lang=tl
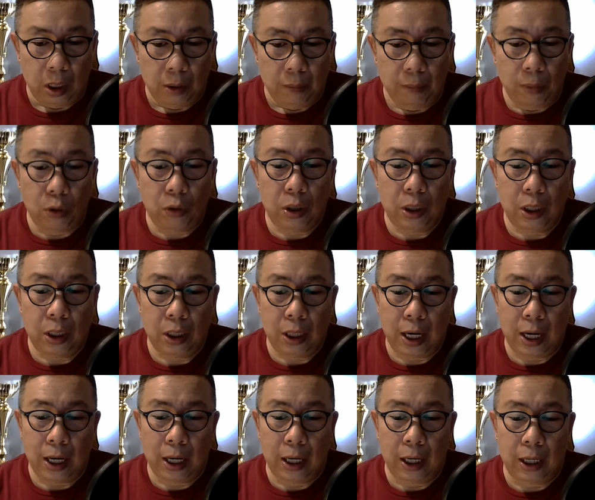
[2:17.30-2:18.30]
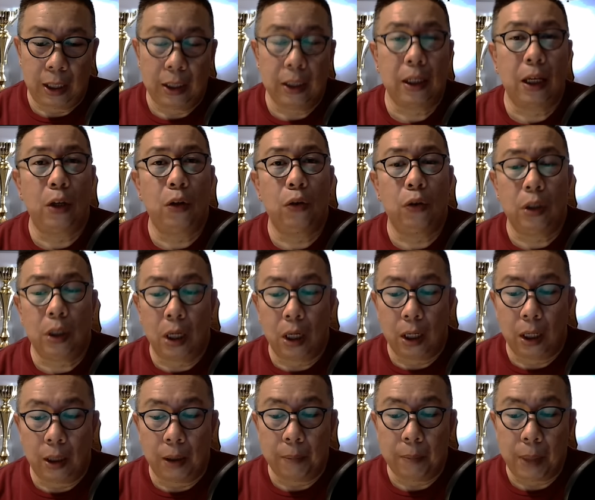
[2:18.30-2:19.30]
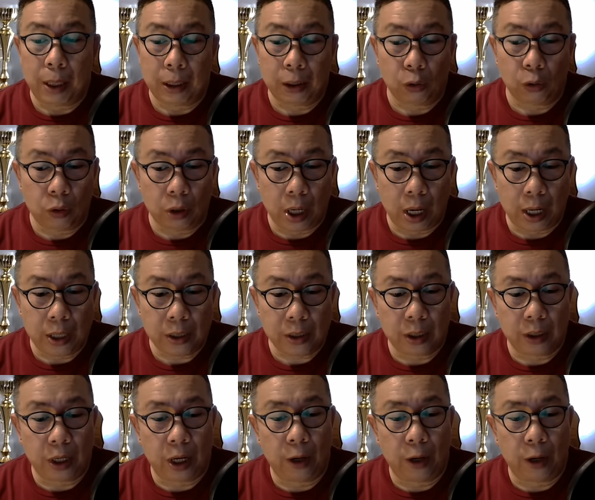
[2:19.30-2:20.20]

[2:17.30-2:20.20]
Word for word: Mao ni nga higayon nga ma-recognize ang